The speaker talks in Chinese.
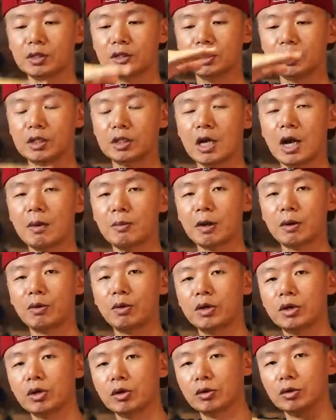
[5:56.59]
你踏板
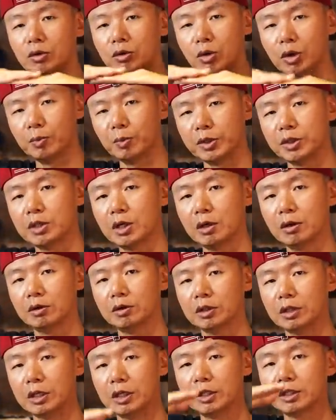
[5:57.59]
会有会比较，
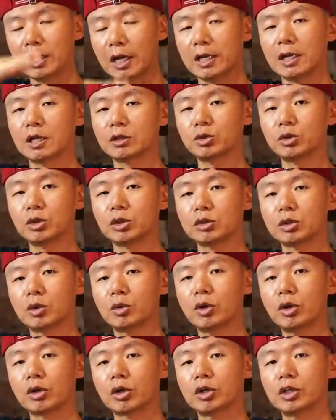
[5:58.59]
你一踩上去的时候
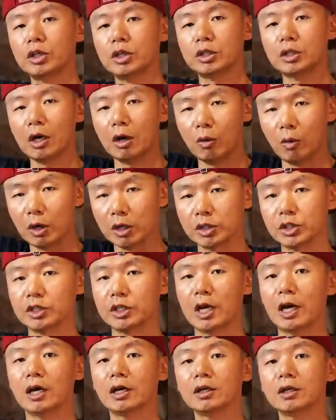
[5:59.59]
会有一个力道往
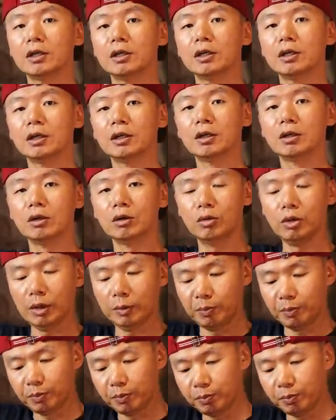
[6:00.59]
下，会